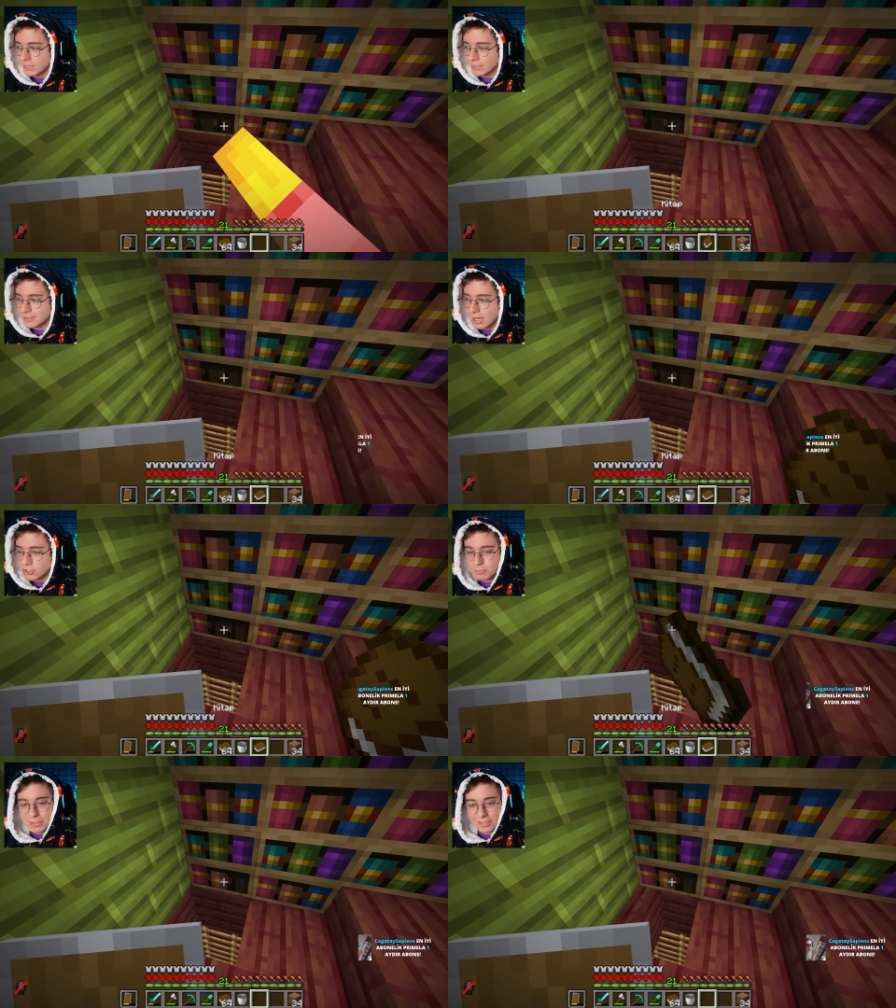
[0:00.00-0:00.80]

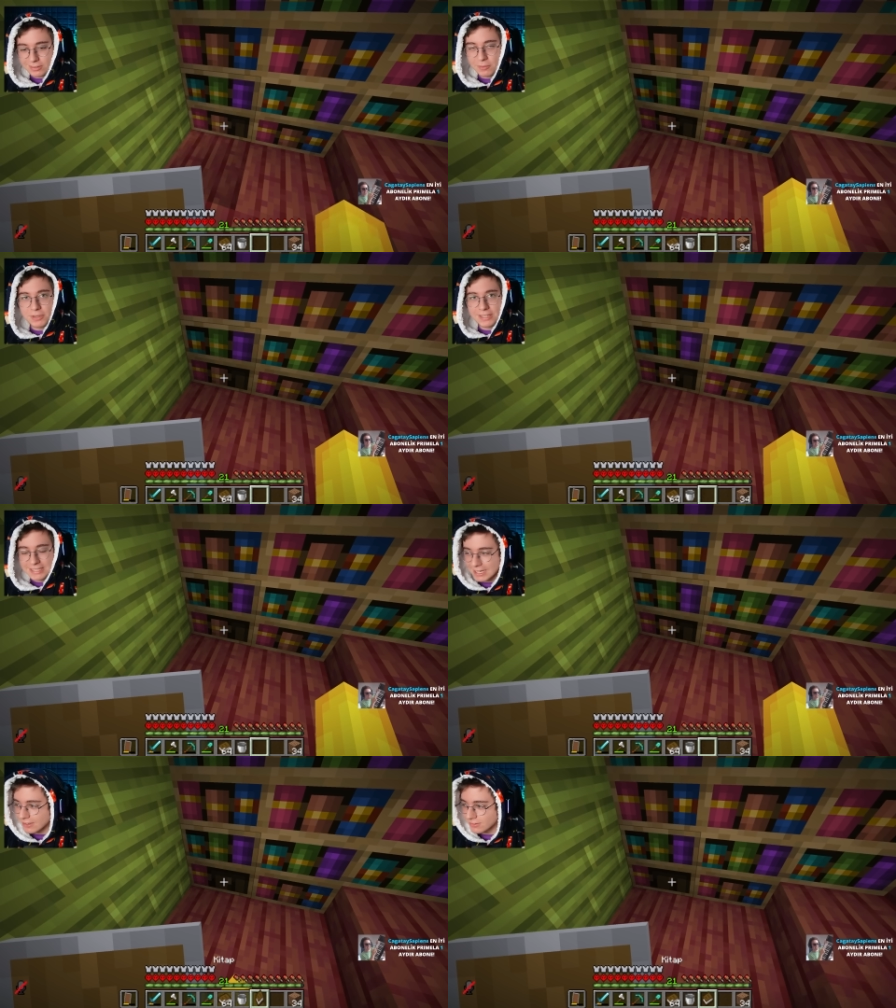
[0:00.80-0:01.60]
Sadece bir kitabın
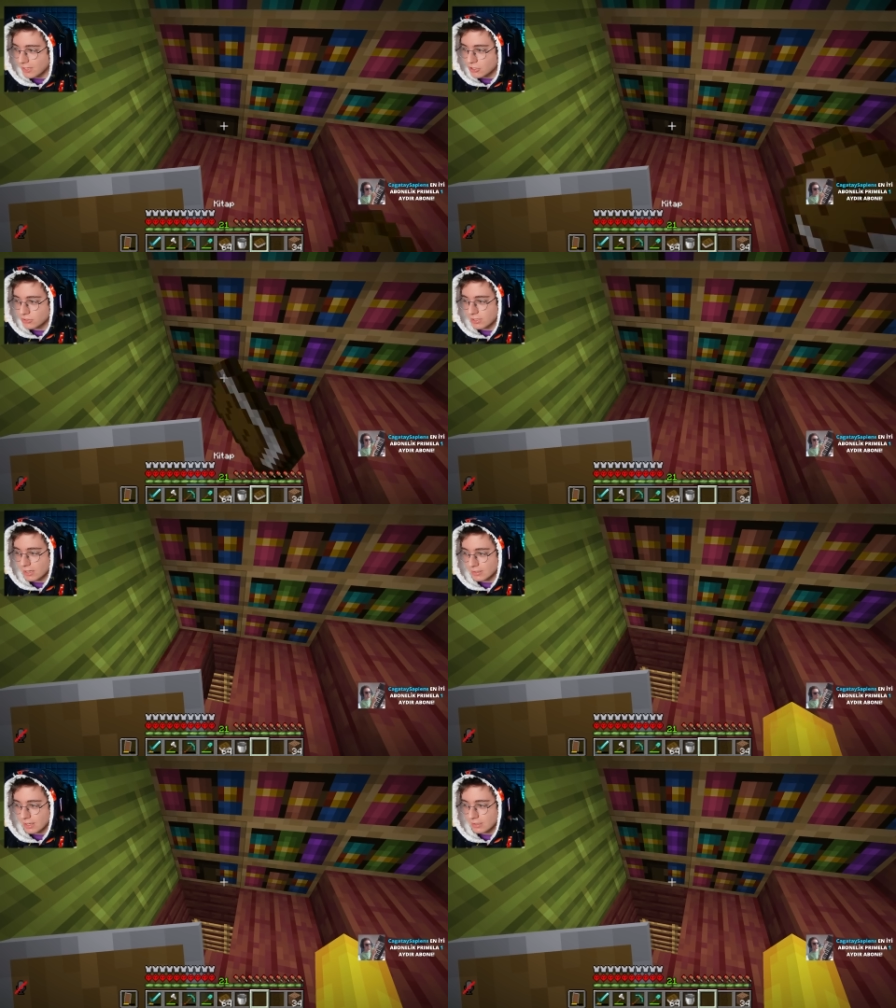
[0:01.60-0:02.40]
yerini
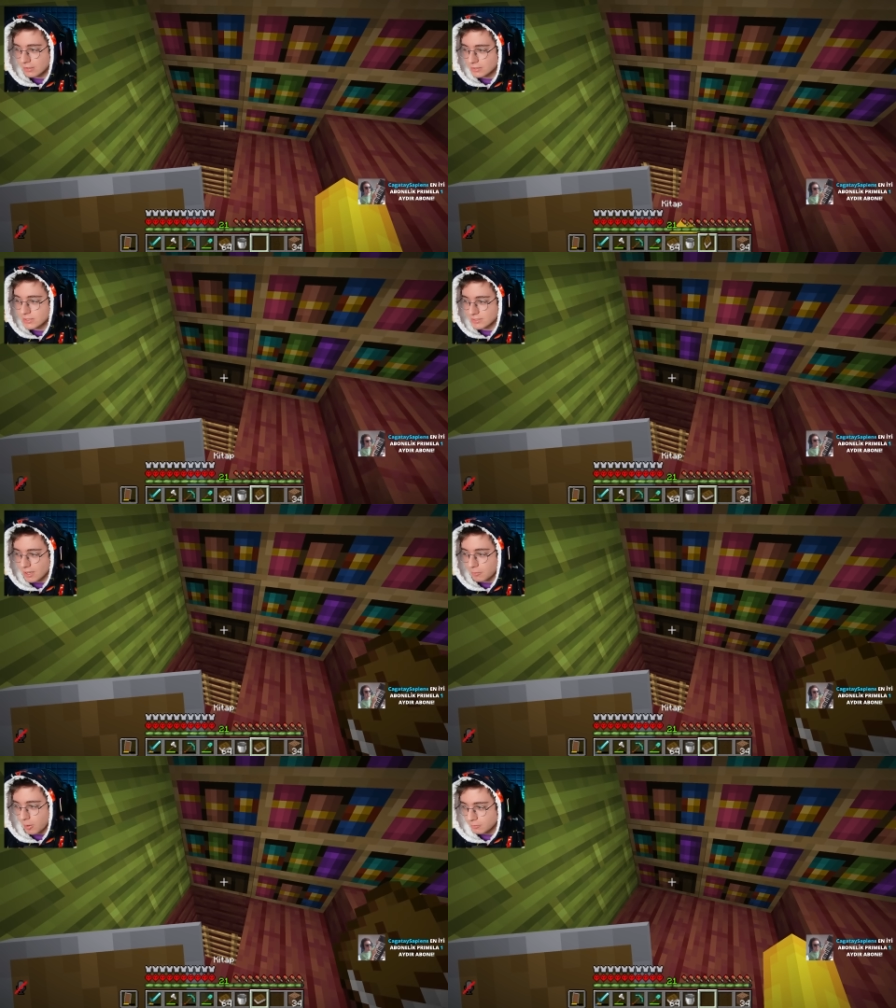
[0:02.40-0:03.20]
değiştirerekten
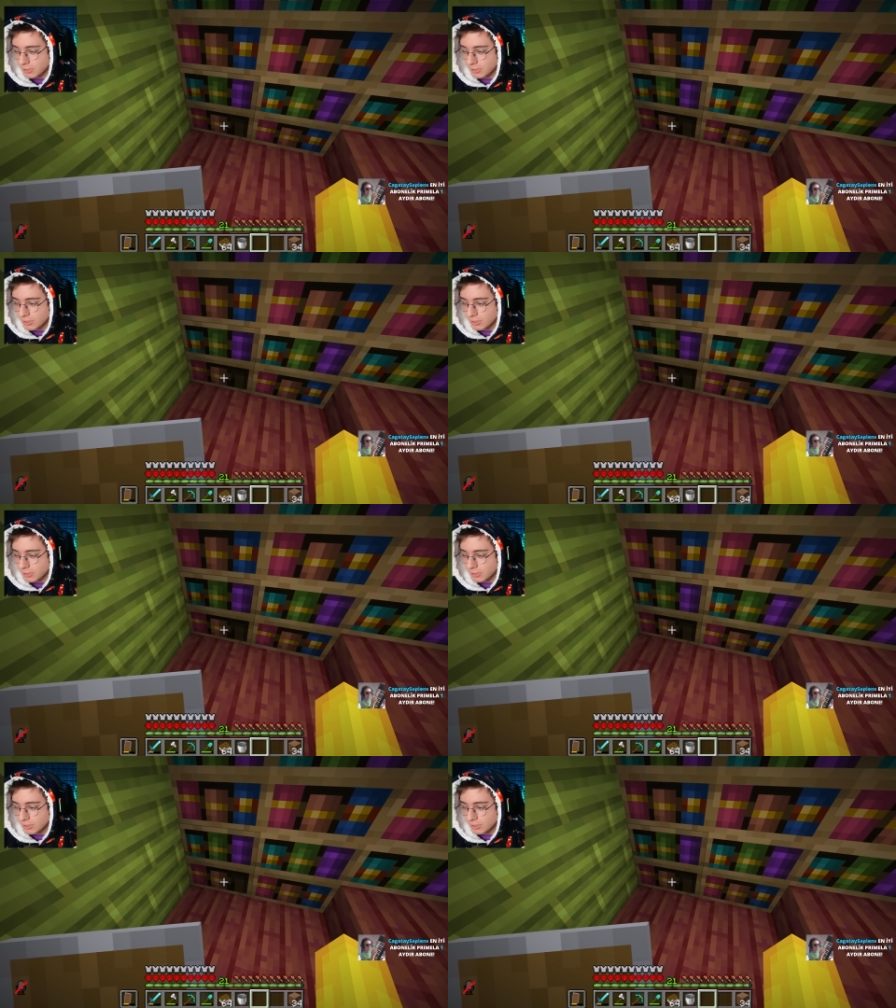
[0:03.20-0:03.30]
sistem yap.